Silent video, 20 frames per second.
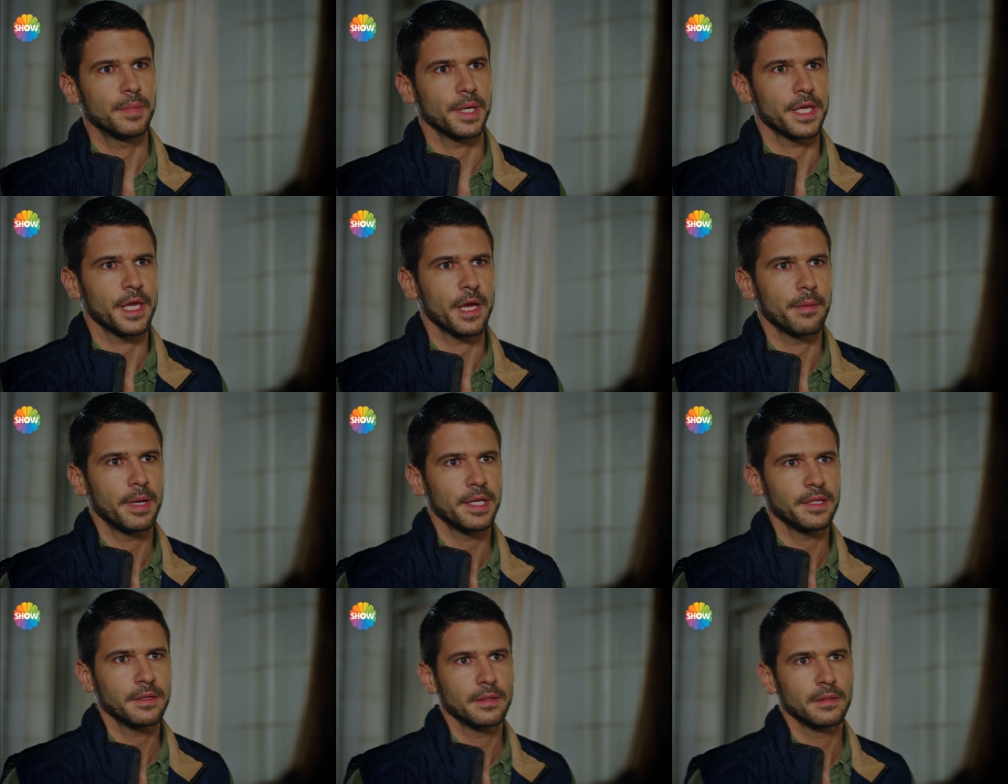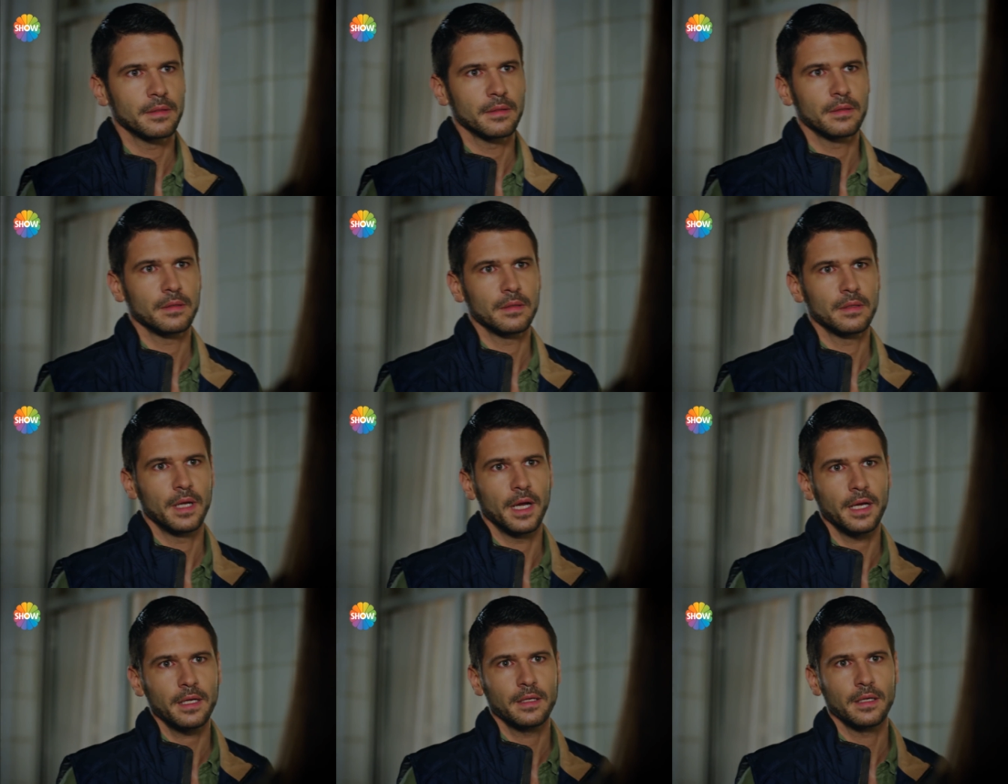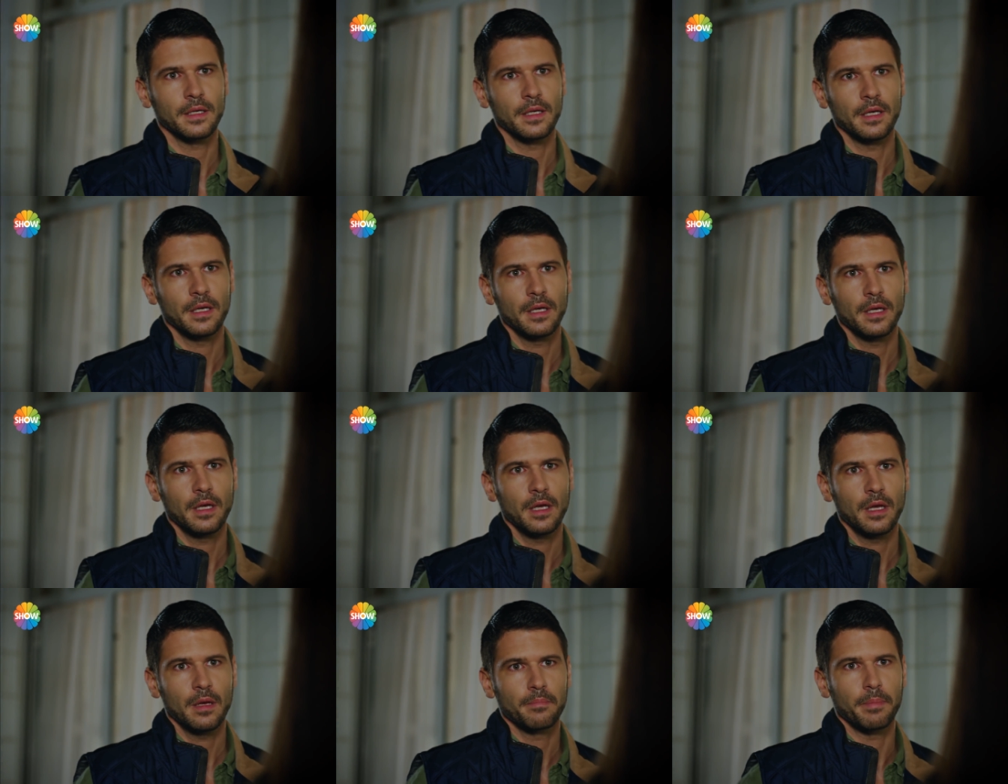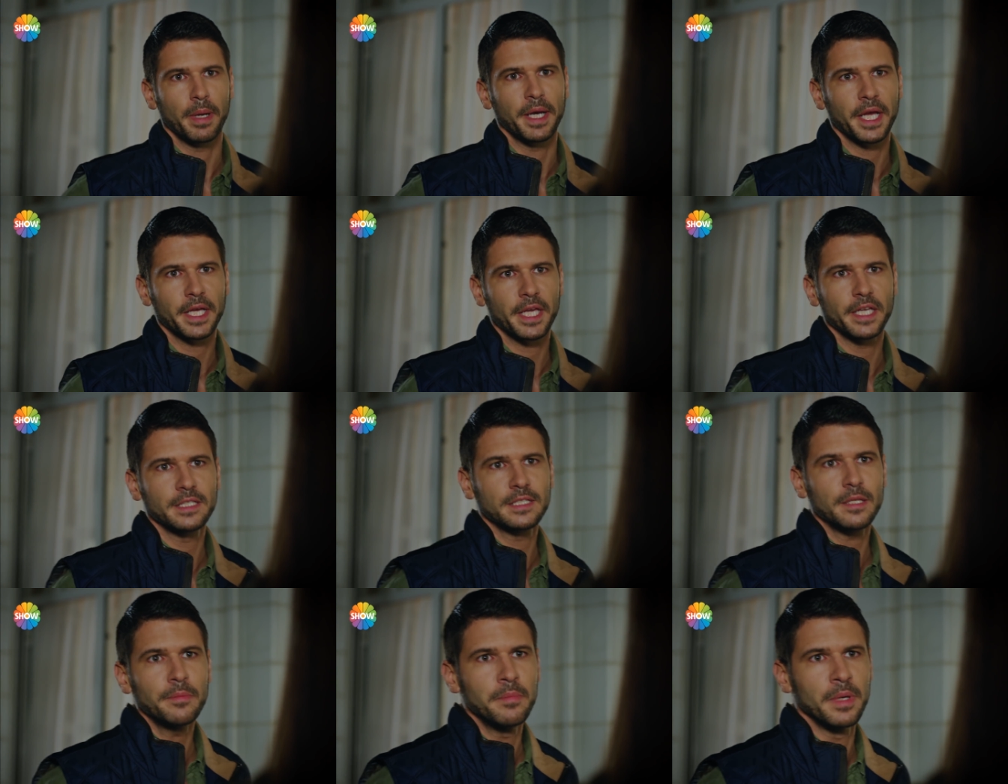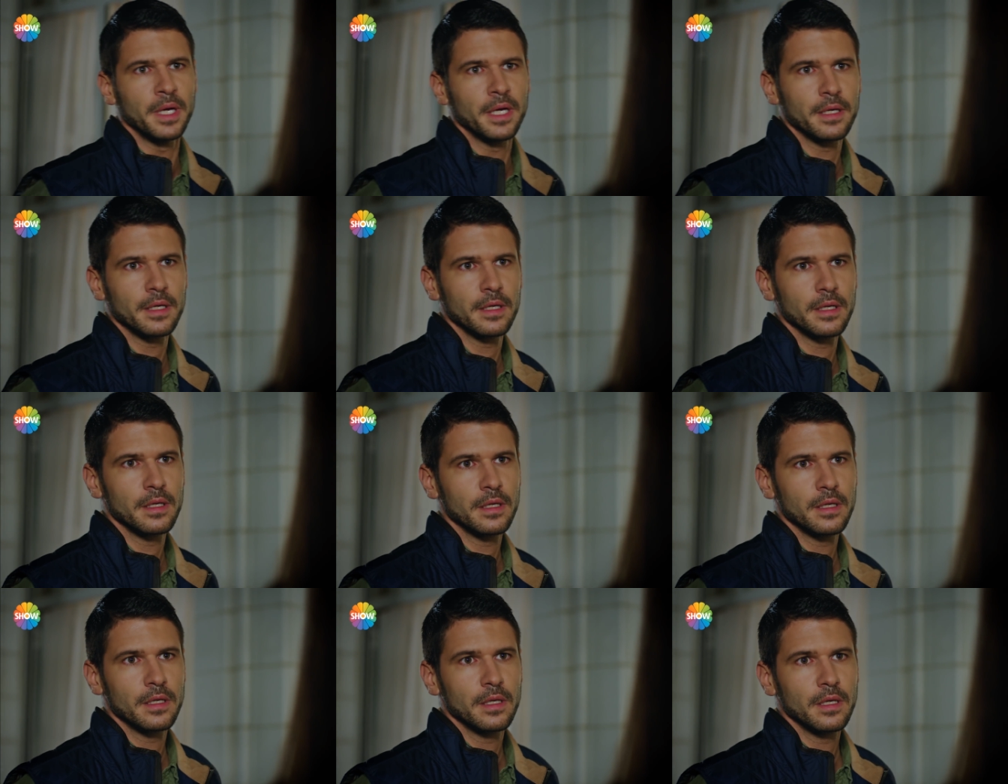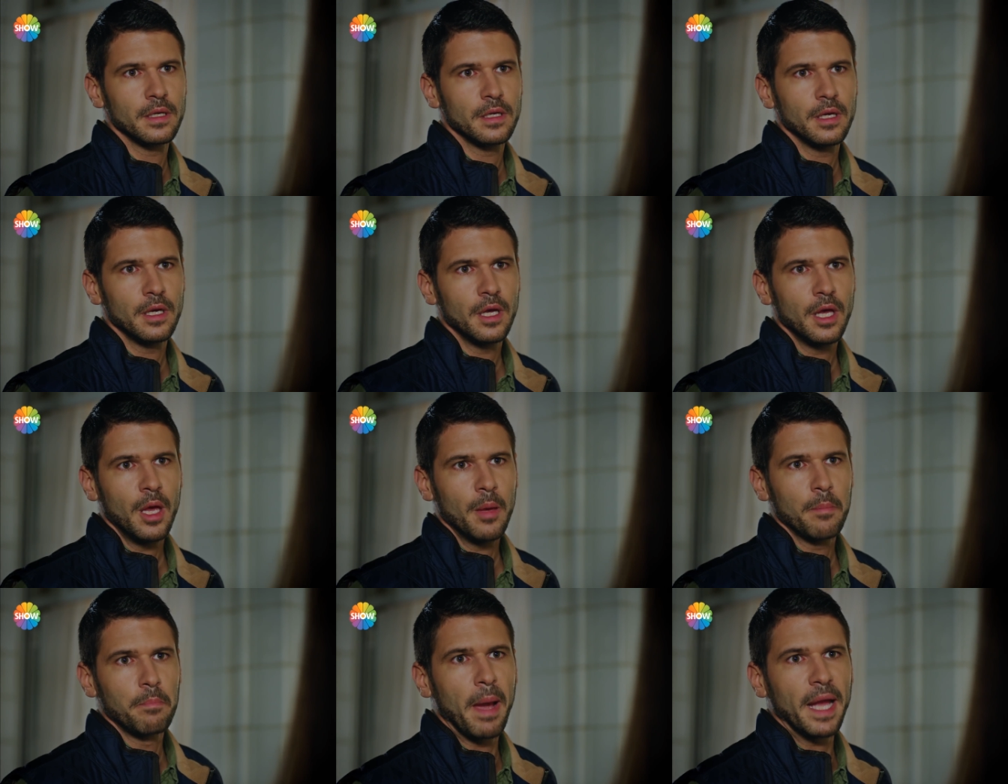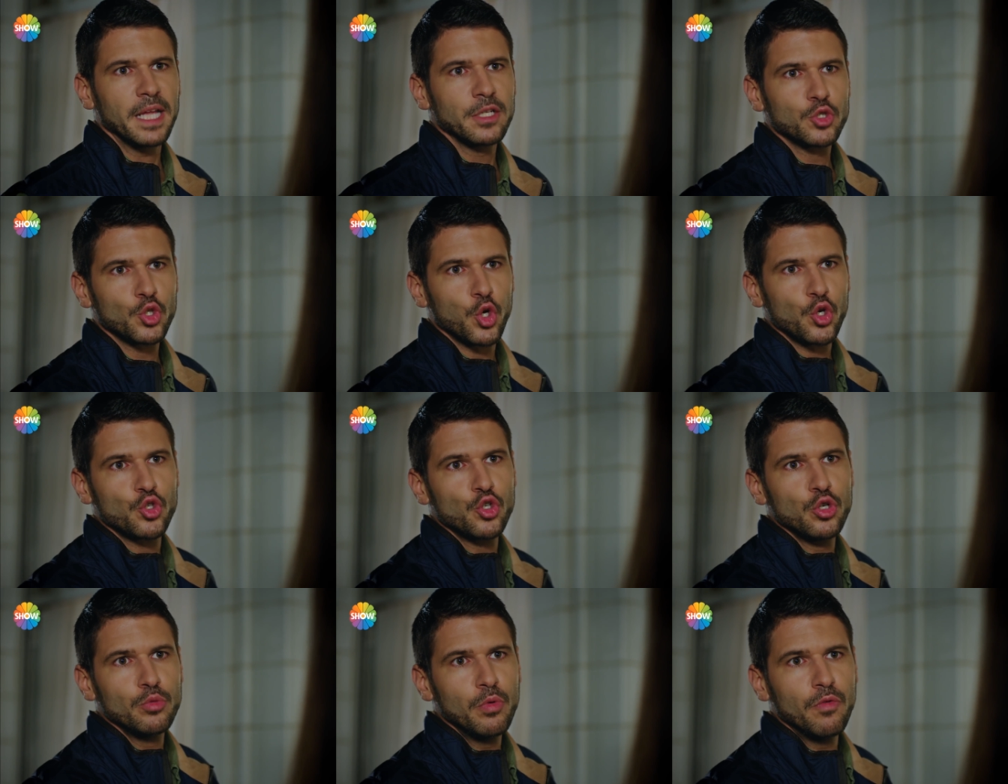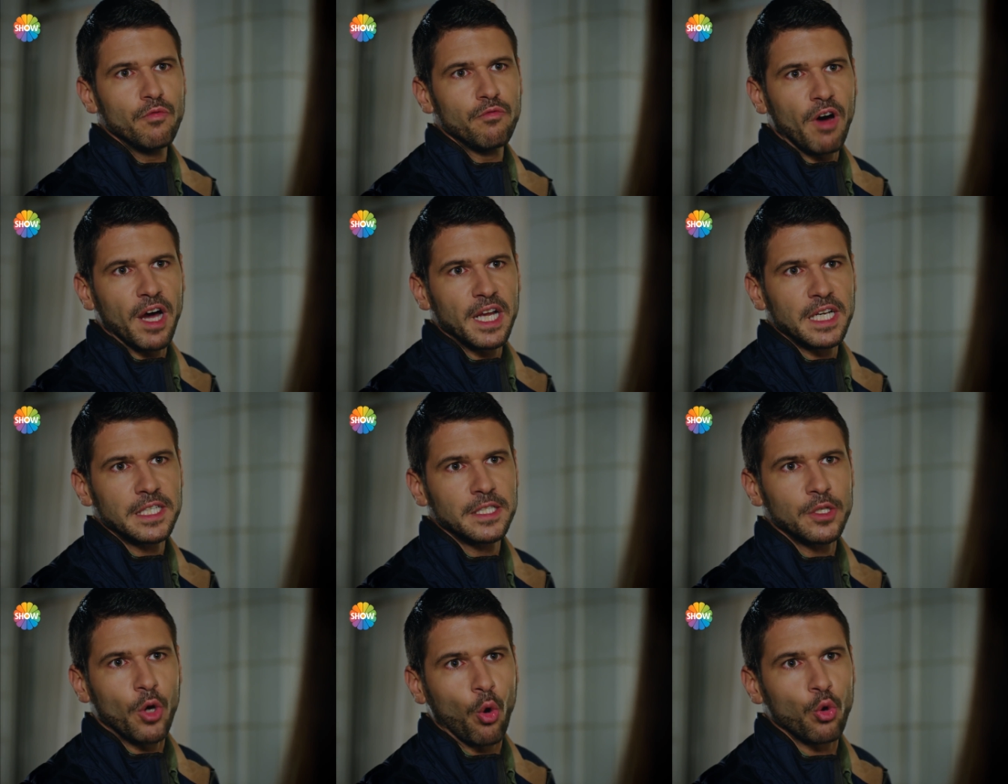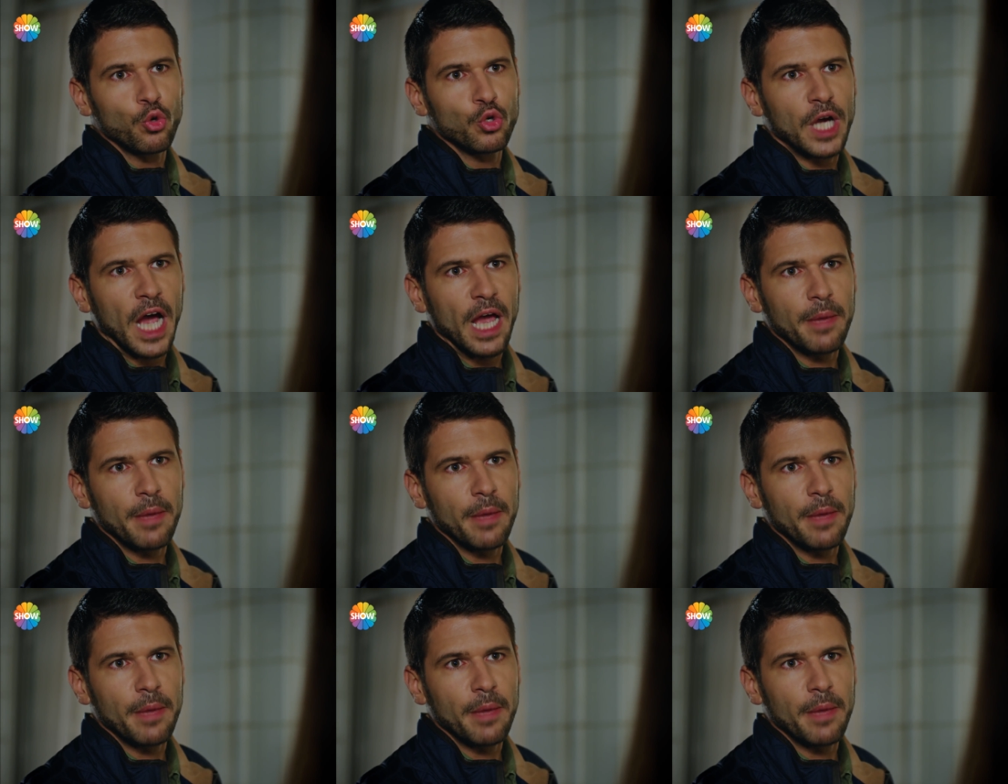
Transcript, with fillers: Peki ya ben? Ha? Ben hak ettim mi? Ben çocuğumun varlığını onu